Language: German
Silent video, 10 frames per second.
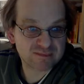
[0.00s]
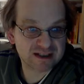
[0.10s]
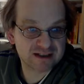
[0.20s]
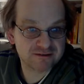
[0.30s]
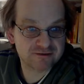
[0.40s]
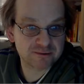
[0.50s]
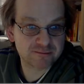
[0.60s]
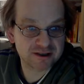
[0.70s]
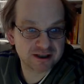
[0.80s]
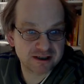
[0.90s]
hier wird
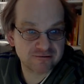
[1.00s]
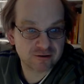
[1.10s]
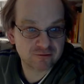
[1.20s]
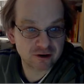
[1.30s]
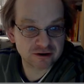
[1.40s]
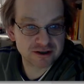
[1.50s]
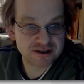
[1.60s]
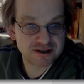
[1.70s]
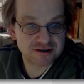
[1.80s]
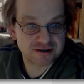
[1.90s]
Pin 11 auf On
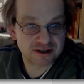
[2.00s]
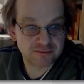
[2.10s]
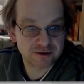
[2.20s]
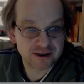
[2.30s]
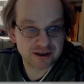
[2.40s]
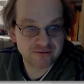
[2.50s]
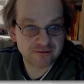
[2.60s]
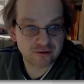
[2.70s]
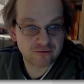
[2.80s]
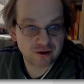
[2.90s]
gesetzt, dann Pin 11
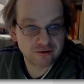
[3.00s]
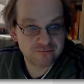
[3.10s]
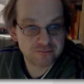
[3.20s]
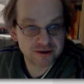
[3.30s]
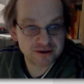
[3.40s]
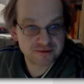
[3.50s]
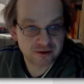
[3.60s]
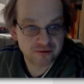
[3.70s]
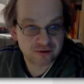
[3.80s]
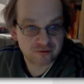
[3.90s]
auf Off, Pin
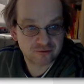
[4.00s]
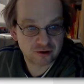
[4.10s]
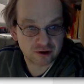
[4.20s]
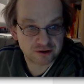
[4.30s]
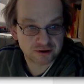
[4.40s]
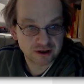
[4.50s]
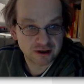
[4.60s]
12 auf On.